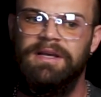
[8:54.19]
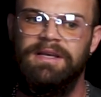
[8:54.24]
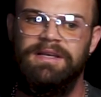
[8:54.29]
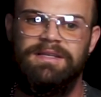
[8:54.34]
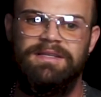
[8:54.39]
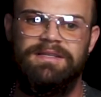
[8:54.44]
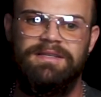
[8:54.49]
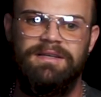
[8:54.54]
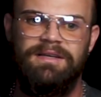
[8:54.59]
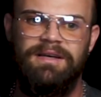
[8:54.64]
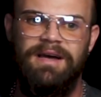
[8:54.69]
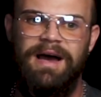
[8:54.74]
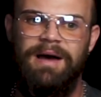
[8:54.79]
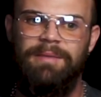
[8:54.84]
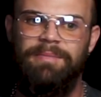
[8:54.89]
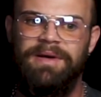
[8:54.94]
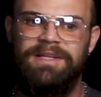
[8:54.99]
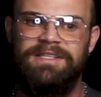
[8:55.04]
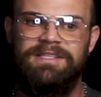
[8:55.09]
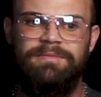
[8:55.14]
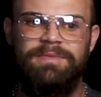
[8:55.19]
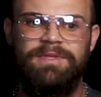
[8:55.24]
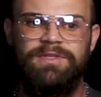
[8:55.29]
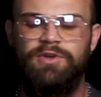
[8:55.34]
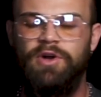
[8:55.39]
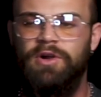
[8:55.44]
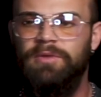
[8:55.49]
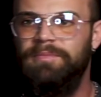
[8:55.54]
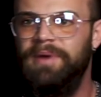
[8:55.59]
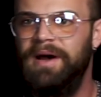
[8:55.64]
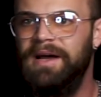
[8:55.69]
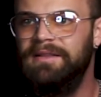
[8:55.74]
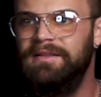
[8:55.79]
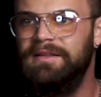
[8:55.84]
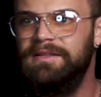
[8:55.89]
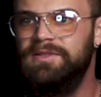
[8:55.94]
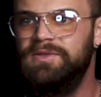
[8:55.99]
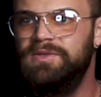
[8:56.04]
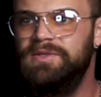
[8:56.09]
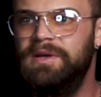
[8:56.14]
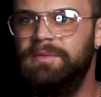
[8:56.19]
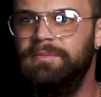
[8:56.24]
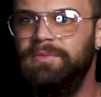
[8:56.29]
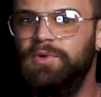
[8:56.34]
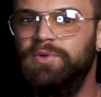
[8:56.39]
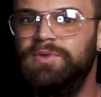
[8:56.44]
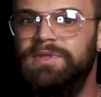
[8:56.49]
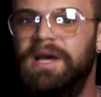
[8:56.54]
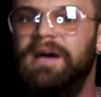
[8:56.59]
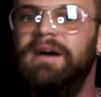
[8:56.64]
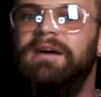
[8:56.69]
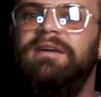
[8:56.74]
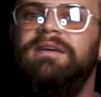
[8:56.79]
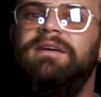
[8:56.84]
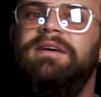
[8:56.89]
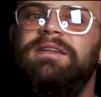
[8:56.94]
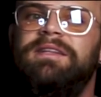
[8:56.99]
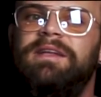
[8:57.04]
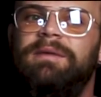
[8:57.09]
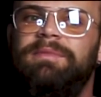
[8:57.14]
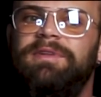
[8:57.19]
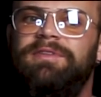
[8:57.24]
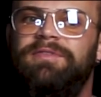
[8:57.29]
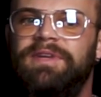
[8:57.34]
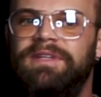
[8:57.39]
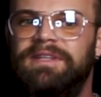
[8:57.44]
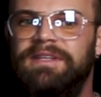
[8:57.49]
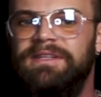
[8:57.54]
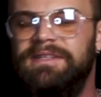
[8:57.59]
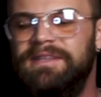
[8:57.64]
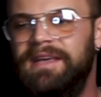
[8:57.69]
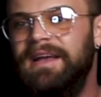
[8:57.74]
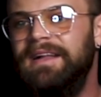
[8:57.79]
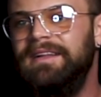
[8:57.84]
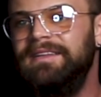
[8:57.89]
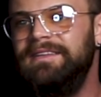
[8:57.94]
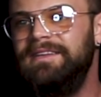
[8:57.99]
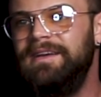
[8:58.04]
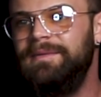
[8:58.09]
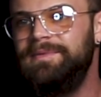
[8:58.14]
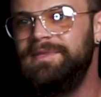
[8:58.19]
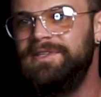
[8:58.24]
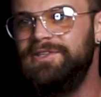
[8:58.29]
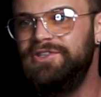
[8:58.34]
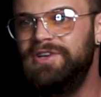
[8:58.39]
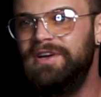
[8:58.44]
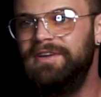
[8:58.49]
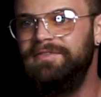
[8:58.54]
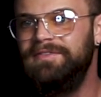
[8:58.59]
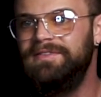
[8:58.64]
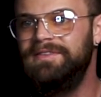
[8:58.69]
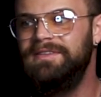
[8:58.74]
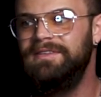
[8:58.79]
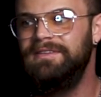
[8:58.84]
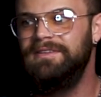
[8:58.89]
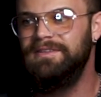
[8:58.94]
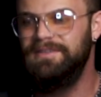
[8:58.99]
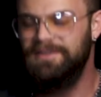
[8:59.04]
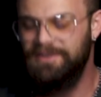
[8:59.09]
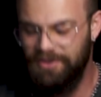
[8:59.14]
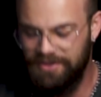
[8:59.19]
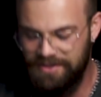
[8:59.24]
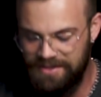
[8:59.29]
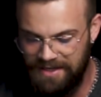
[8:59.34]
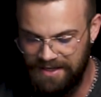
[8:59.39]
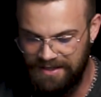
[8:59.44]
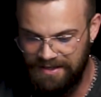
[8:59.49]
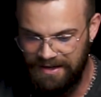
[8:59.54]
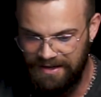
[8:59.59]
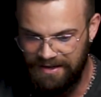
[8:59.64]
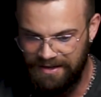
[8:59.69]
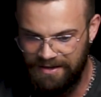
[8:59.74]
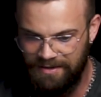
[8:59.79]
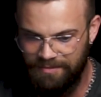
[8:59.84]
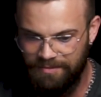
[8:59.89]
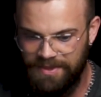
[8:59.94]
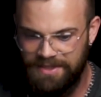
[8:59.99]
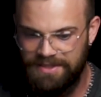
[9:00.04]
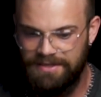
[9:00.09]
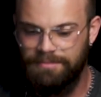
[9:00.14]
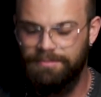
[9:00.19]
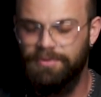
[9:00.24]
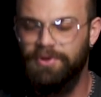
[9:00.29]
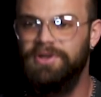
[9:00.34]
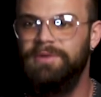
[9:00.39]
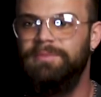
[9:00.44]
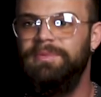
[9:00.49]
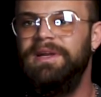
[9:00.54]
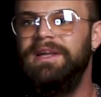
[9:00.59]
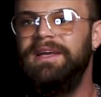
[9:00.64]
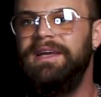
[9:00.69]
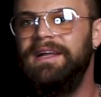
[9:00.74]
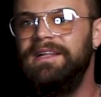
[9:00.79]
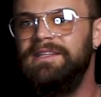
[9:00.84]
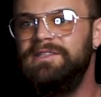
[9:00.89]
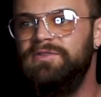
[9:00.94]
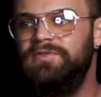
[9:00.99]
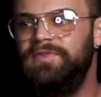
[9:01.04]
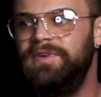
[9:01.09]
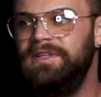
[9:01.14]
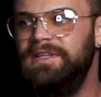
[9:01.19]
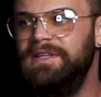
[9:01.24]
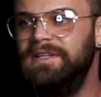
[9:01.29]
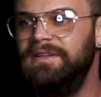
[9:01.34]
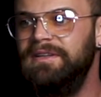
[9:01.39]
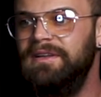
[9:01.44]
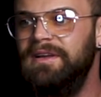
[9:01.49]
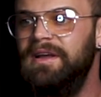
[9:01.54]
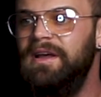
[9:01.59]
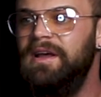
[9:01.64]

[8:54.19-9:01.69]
Ich äh, arbeite mit tollen Partnern zusammen und ja, damit verdiene ich Geld. Ich habe es geschafft, Gott sei Dank, mit Bodybuilding Geld zu verdienen.